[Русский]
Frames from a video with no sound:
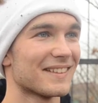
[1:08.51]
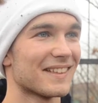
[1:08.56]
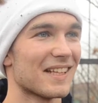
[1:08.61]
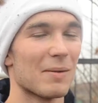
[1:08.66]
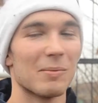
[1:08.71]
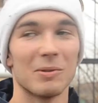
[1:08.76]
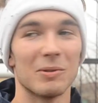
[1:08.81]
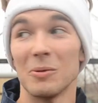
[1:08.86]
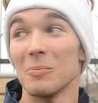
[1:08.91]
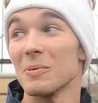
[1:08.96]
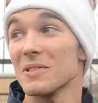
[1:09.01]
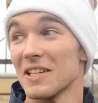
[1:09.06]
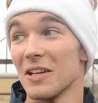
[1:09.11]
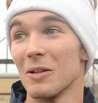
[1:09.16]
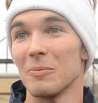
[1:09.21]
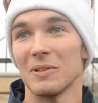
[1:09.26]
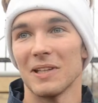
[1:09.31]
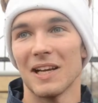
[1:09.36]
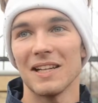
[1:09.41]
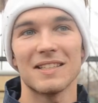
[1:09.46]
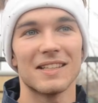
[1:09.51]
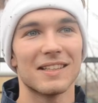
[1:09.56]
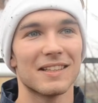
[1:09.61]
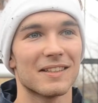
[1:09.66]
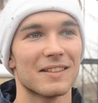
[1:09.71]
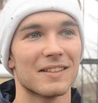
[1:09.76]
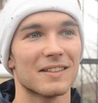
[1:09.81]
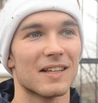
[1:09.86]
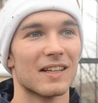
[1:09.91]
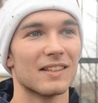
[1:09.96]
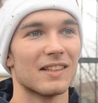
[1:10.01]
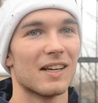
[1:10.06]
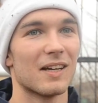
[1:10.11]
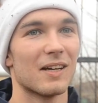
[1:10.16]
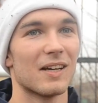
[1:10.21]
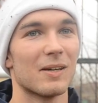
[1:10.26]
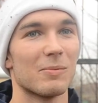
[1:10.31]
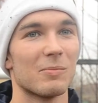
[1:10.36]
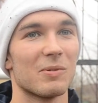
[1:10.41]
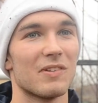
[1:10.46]
А потом поставил пенальти,
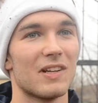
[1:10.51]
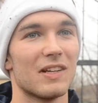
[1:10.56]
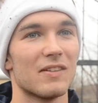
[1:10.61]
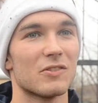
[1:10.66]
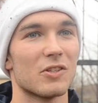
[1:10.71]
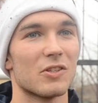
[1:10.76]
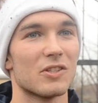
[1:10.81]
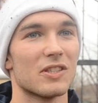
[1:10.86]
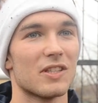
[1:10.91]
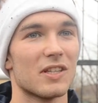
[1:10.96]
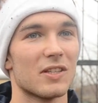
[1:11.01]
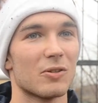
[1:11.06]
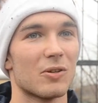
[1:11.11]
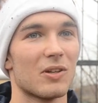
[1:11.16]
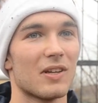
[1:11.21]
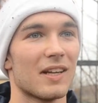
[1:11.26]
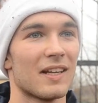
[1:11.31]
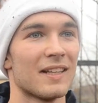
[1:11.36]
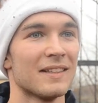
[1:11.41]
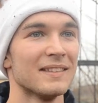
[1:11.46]
когда мы вели в счете 3-0.